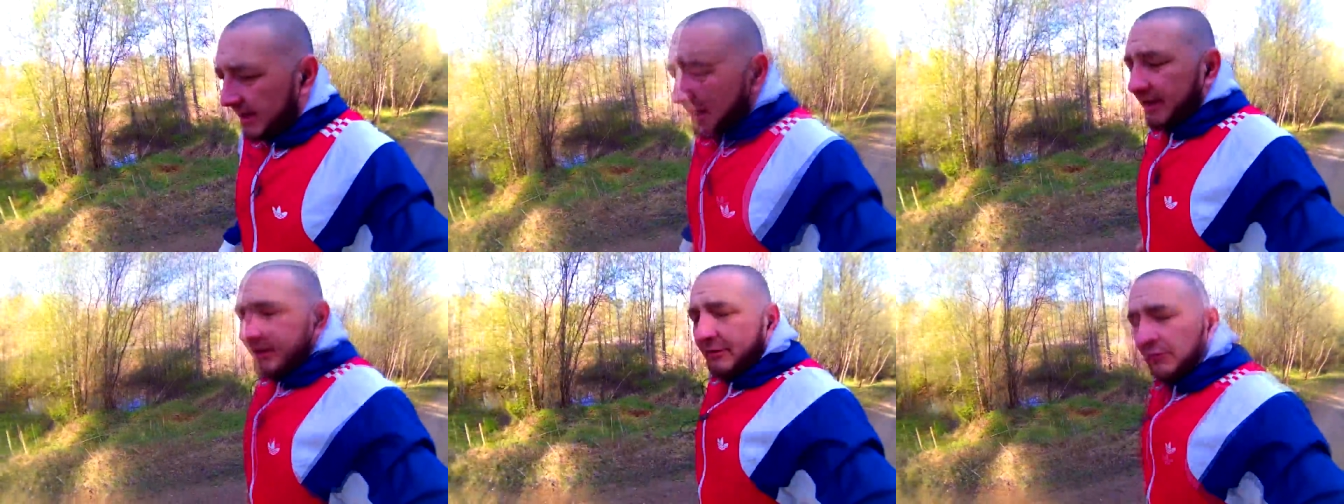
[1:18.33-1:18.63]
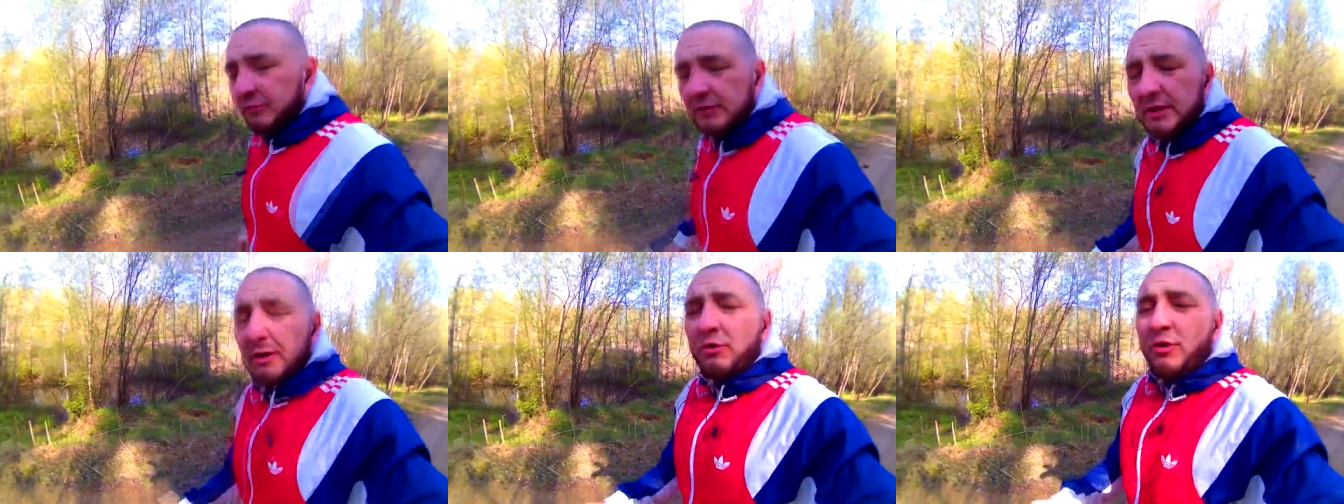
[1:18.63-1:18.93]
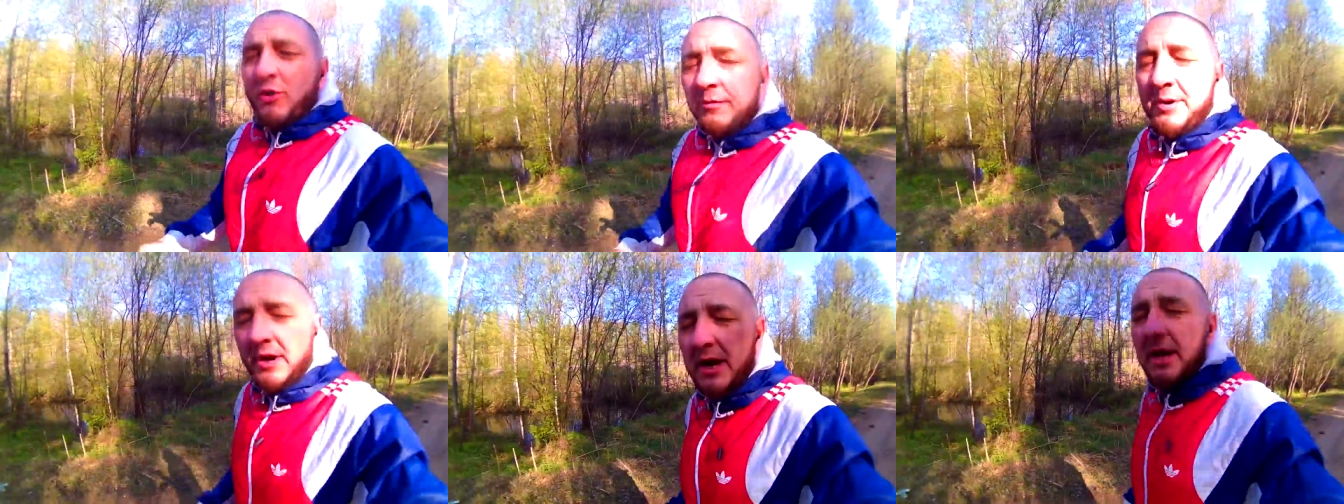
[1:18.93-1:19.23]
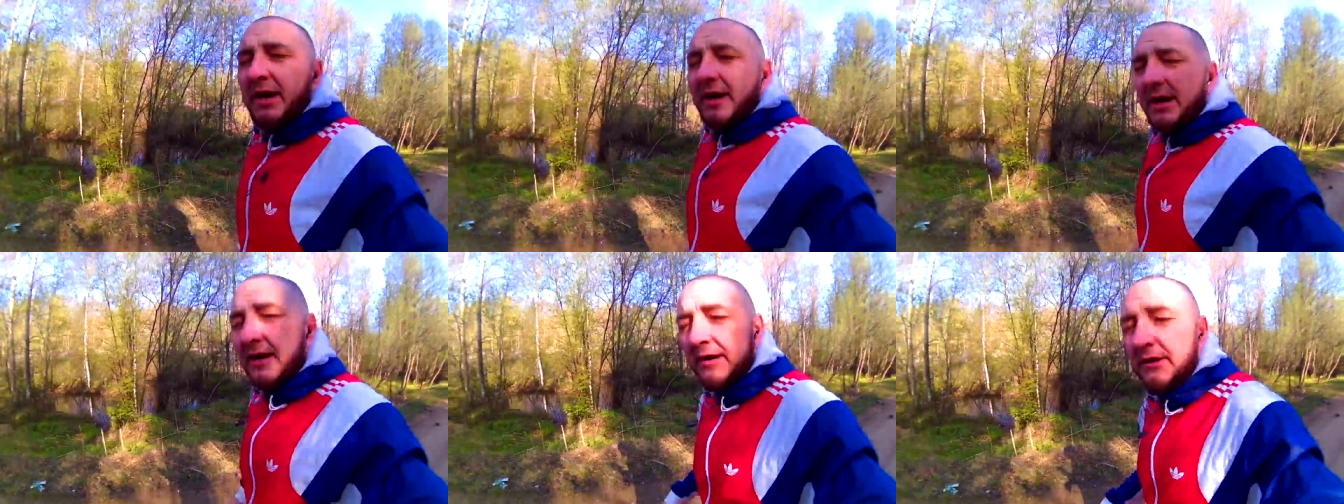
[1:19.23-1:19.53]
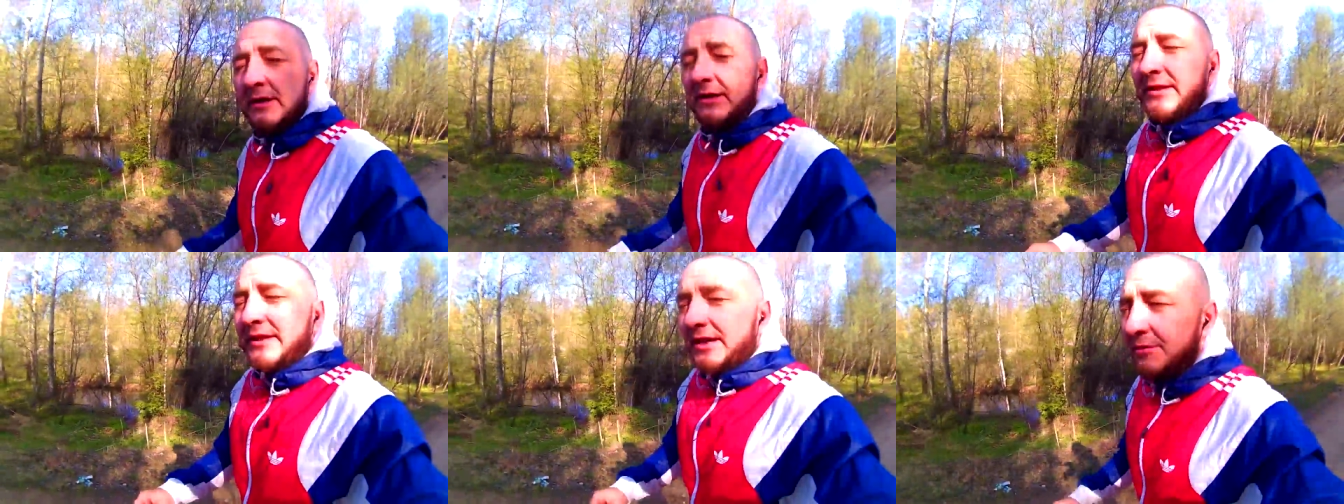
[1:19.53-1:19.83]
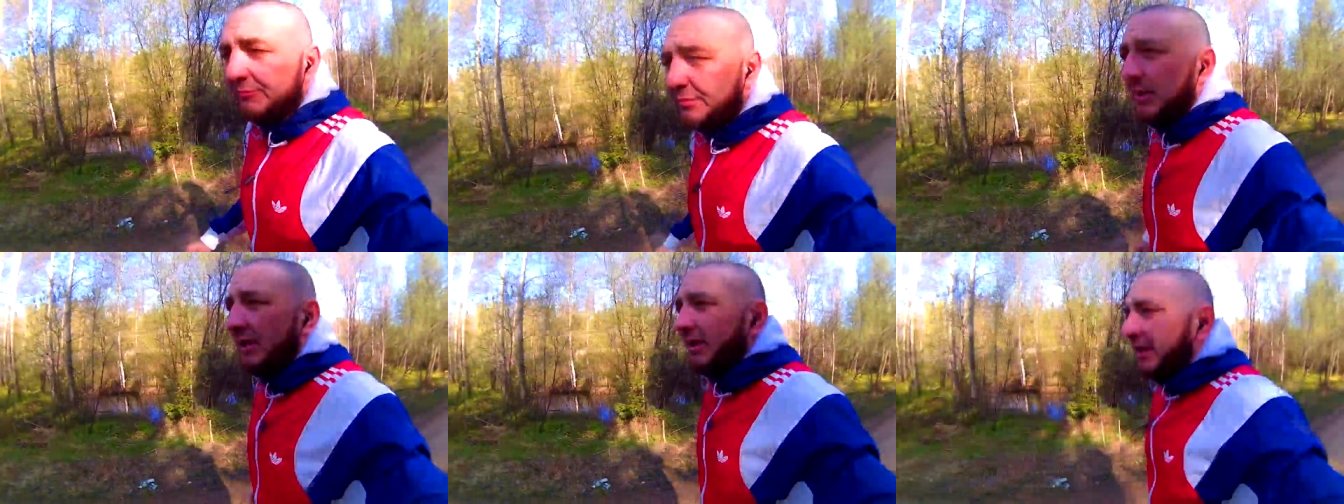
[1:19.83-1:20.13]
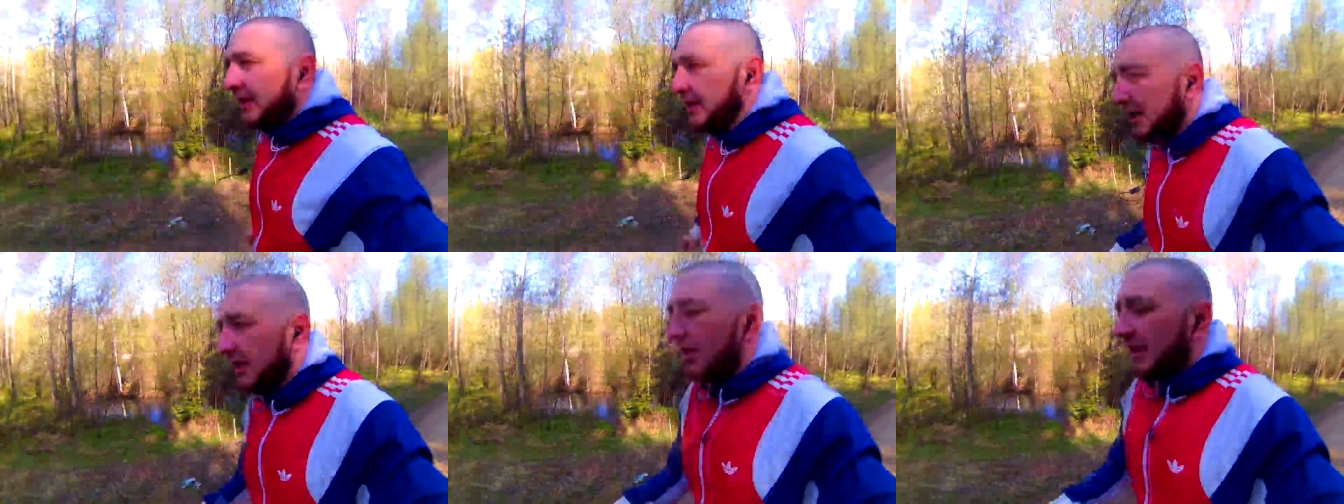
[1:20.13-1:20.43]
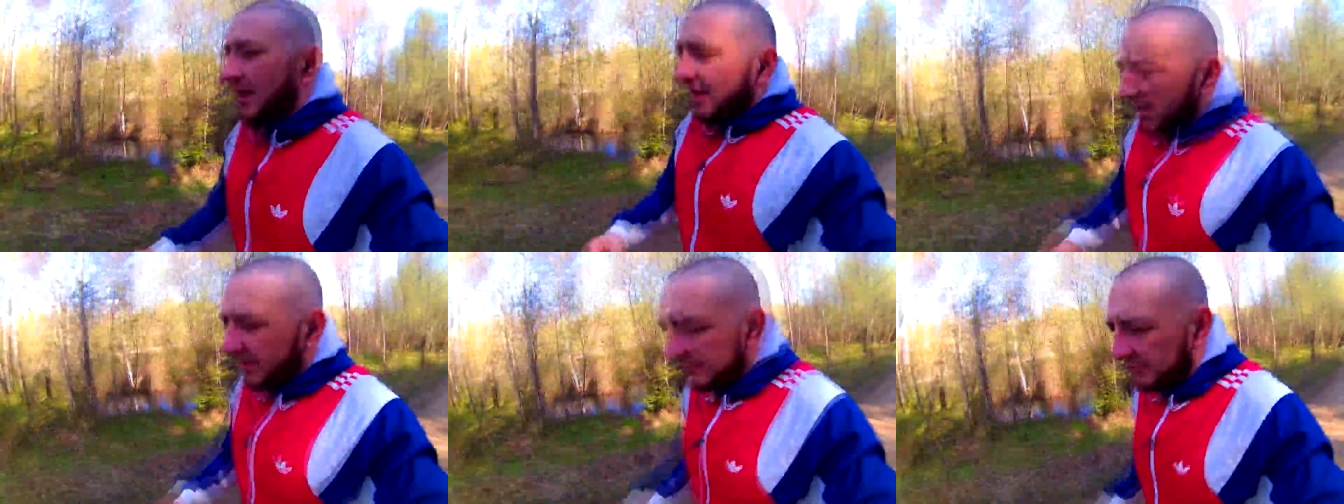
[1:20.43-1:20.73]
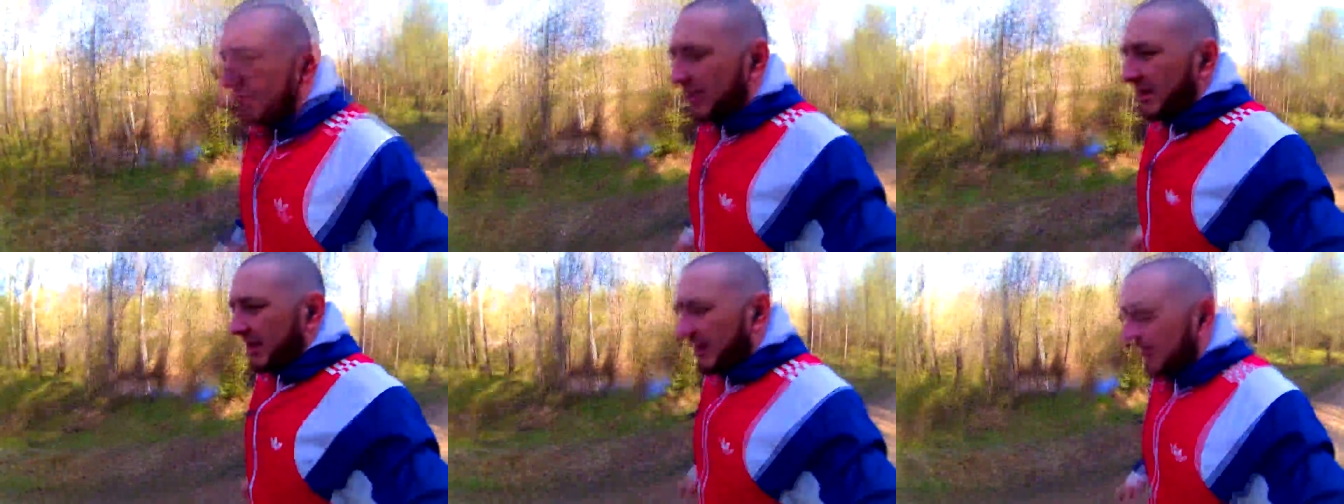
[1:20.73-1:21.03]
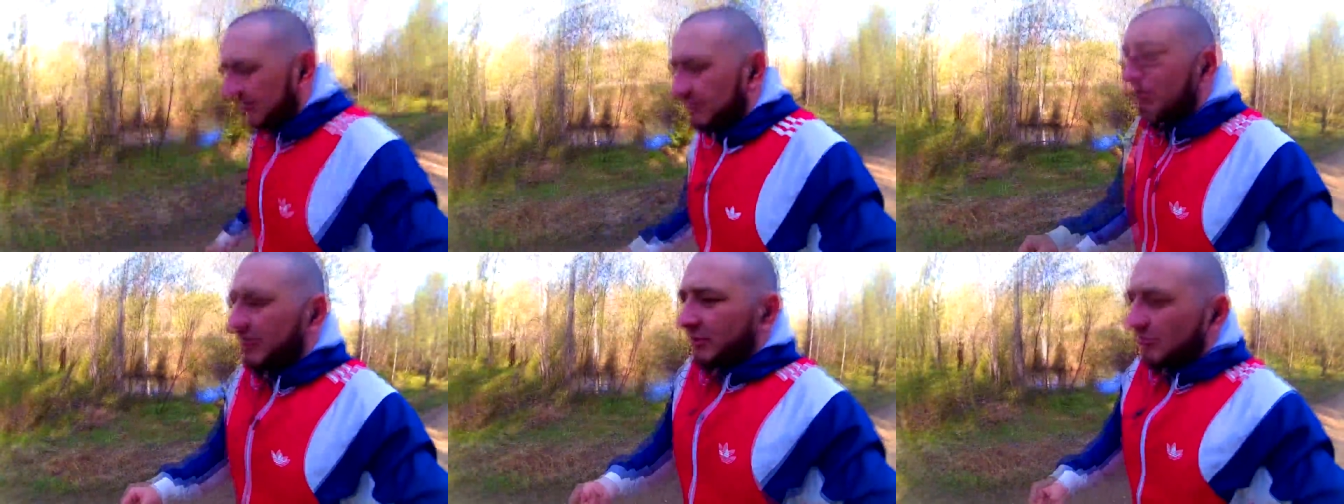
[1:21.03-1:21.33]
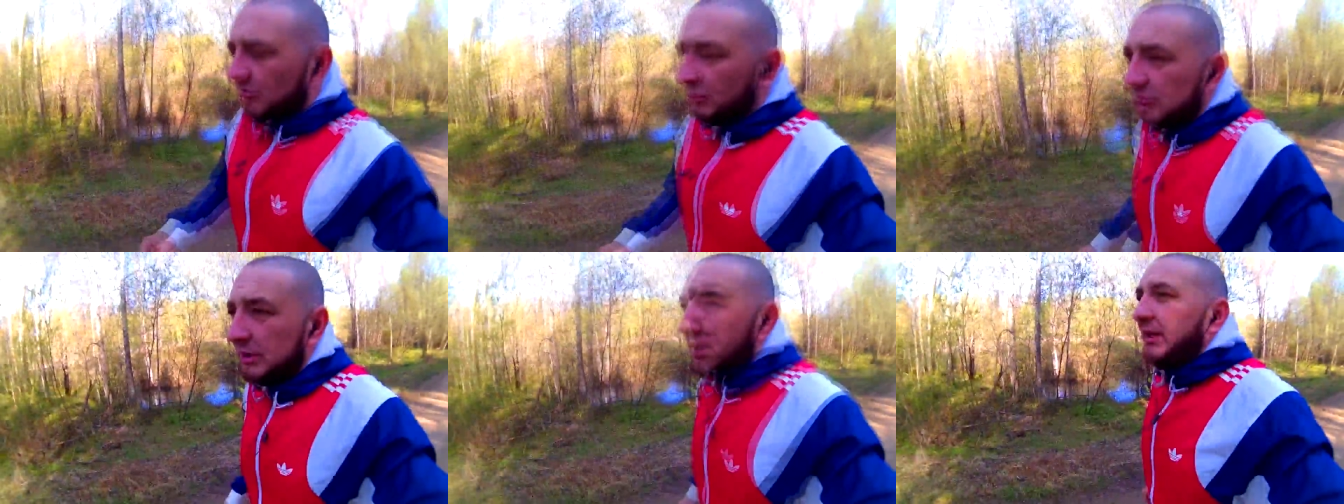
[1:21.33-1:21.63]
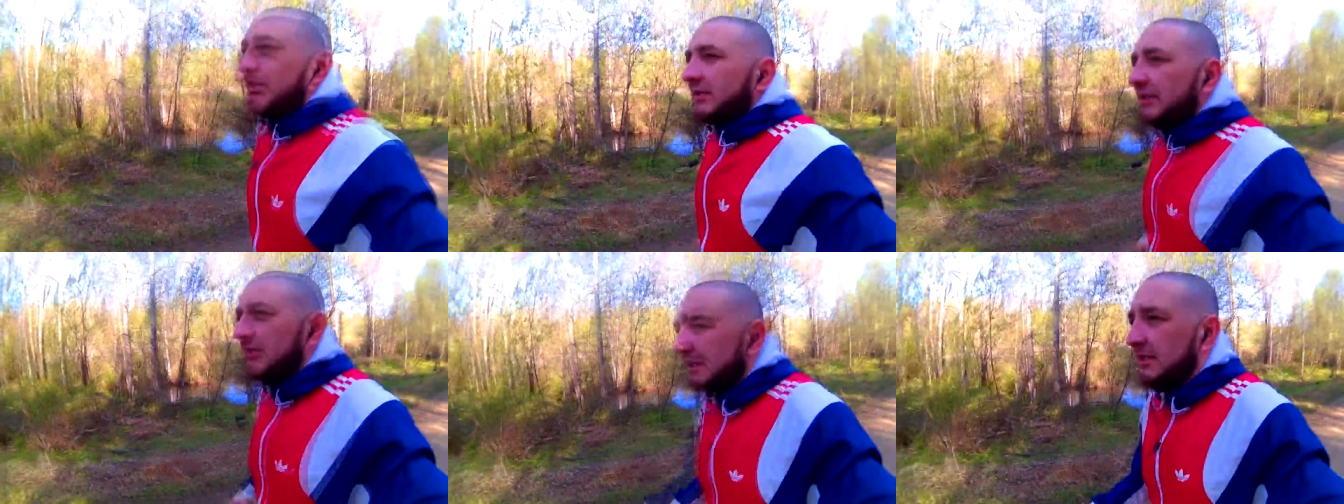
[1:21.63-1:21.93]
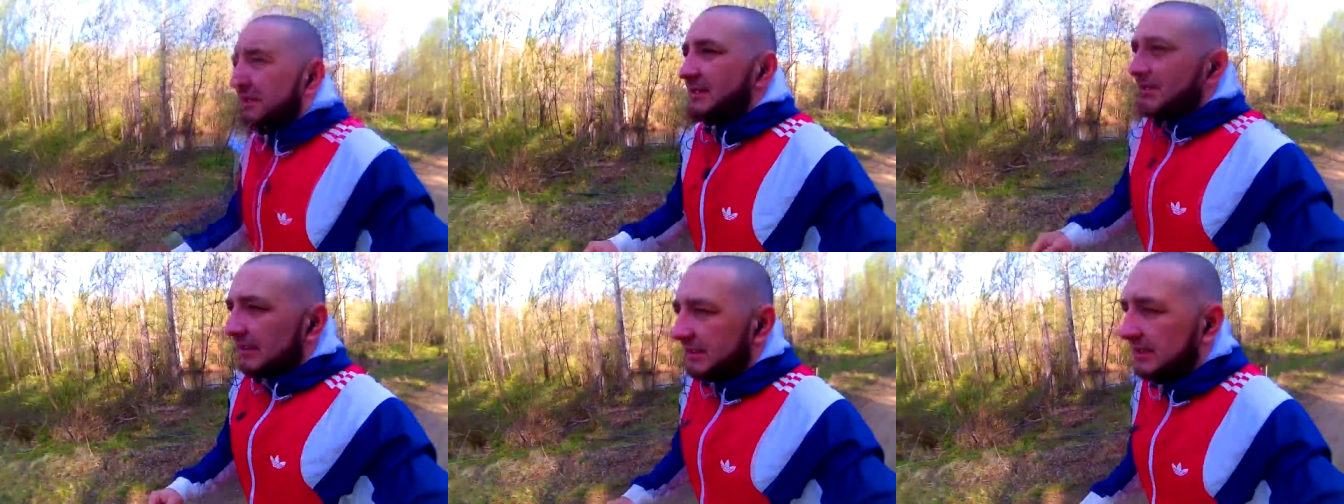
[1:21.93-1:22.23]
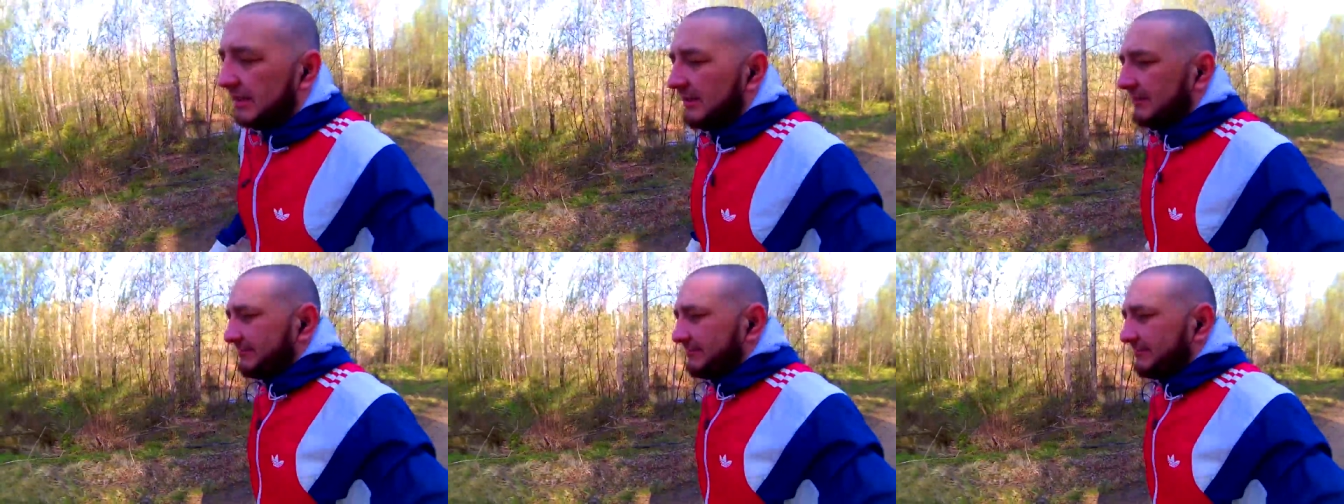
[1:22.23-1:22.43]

И вот в таком темпе бегаем минут 30.